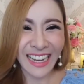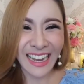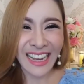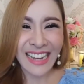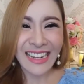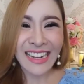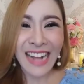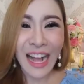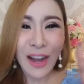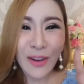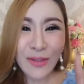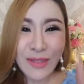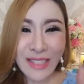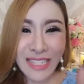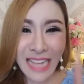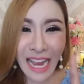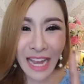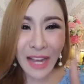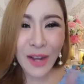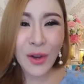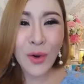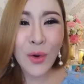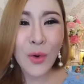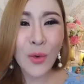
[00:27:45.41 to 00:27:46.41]
เข้าใจ
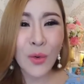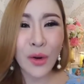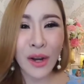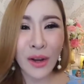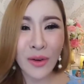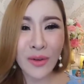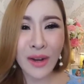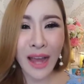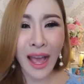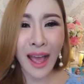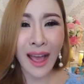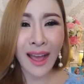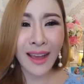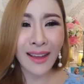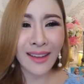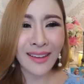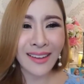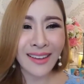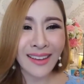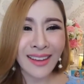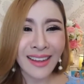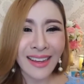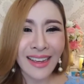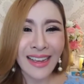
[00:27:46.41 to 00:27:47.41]
ครูแล้วนะ
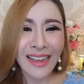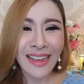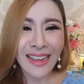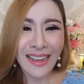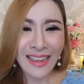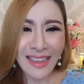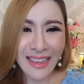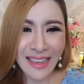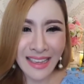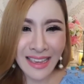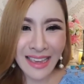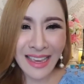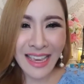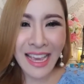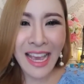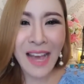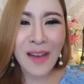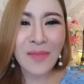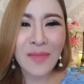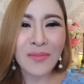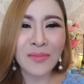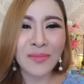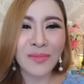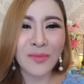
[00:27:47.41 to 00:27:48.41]
เยี่ย
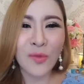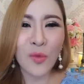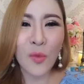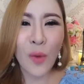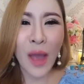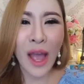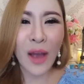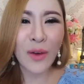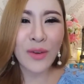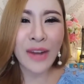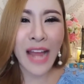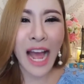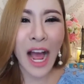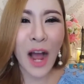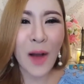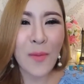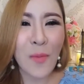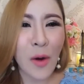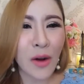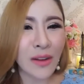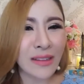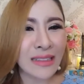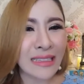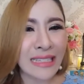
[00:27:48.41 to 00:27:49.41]
มแววดาวบ
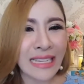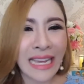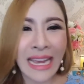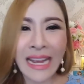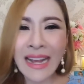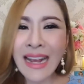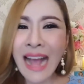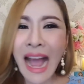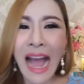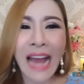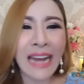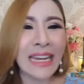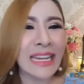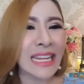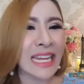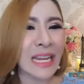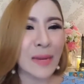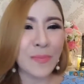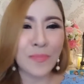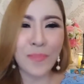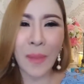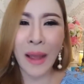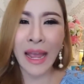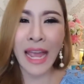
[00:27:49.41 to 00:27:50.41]
อกทิ้งอดีต
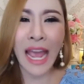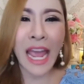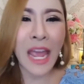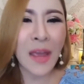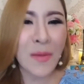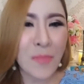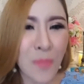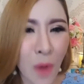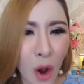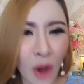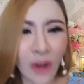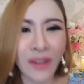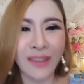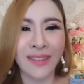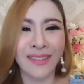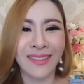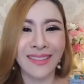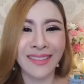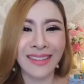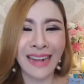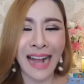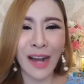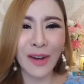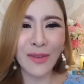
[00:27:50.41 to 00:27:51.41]
ไปให้หมด
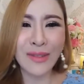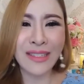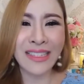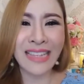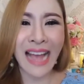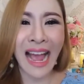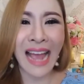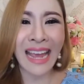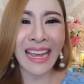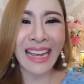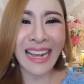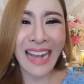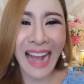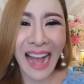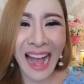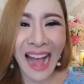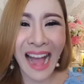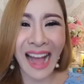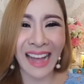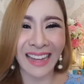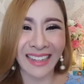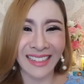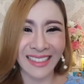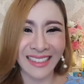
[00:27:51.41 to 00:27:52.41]
เข้าใจค่ะ
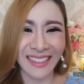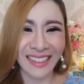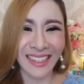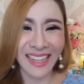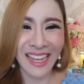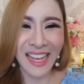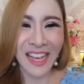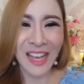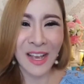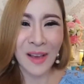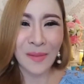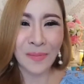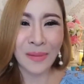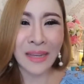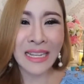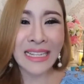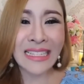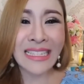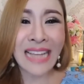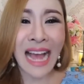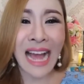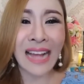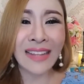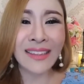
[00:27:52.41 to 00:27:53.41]
พี่
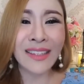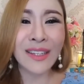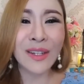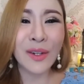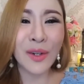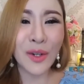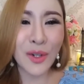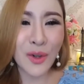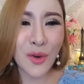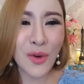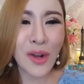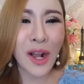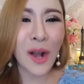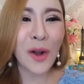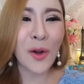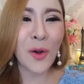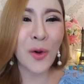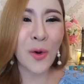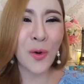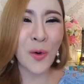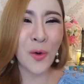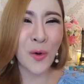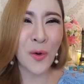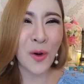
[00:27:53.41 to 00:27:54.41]
จ๋าตื่นรู้ค่ะค
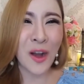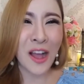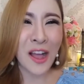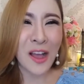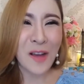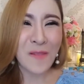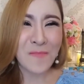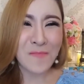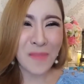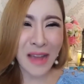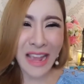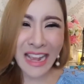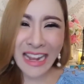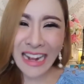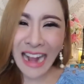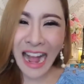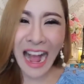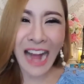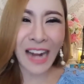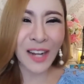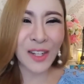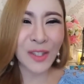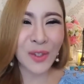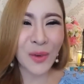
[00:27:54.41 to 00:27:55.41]
รูไม่
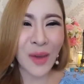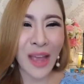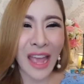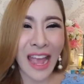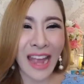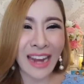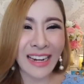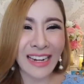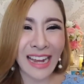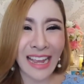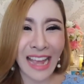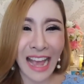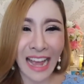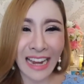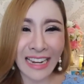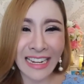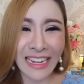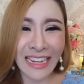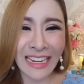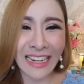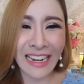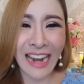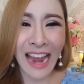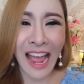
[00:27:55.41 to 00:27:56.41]
ขังตัวเองในอ
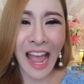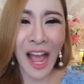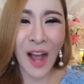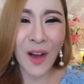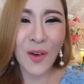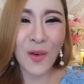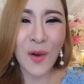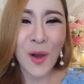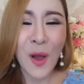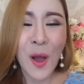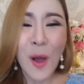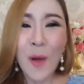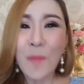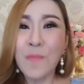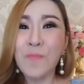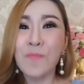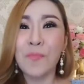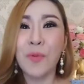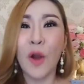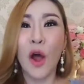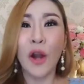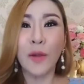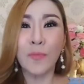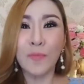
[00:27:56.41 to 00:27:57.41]
ดีตแล้ว
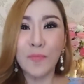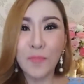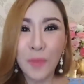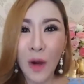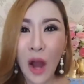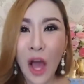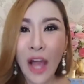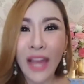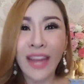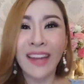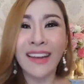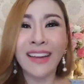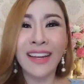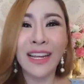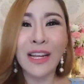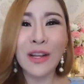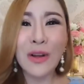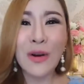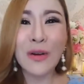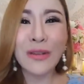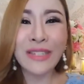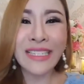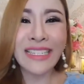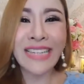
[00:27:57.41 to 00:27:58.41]
ปลดปล่อยเลย
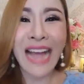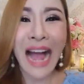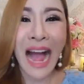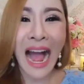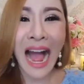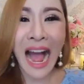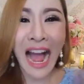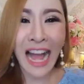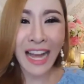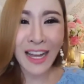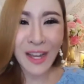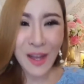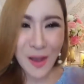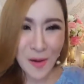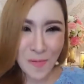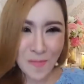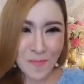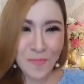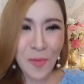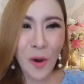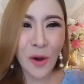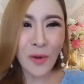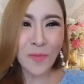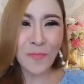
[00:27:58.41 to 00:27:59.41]
ลูกจ๋า
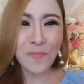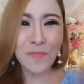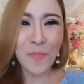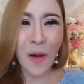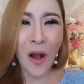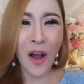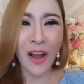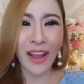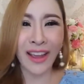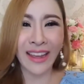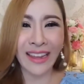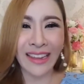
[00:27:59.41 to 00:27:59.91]
ปลดปล่อย